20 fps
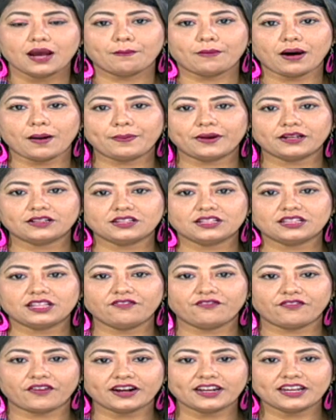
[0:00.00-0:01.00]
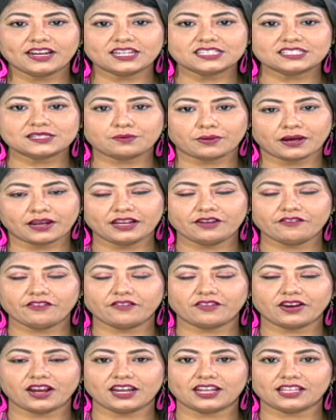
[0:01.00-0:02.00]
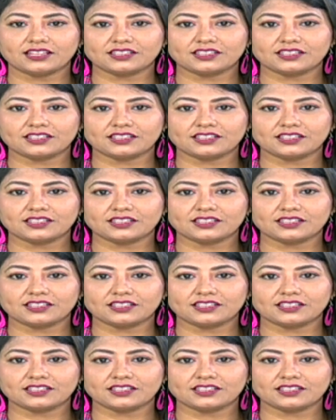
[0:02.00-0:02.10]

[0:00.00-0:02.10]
మా ప్రతినిధి ఫణిరాజ్ మరిన్ని వివరాలను